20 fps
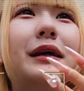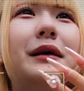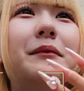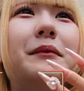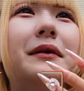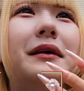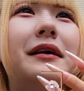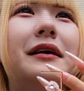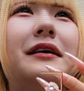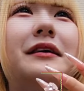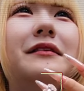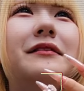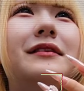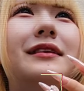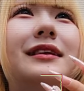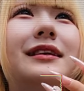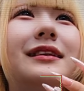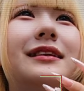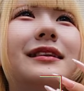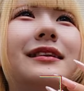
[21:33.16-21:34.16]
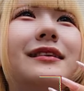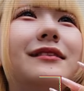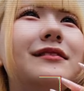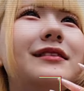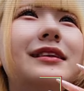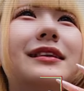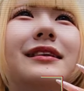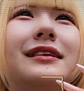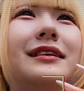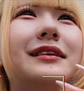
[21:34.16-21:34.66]
いやばい。嬉しい
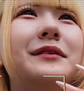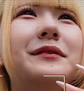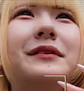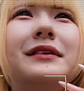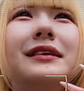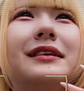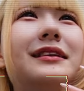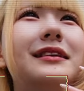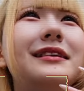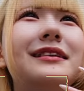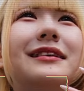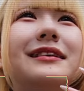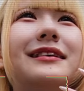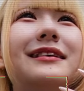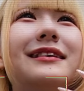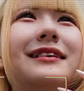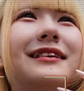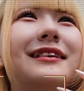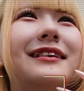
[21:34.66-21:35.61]
嬉しい嬉しい。やばい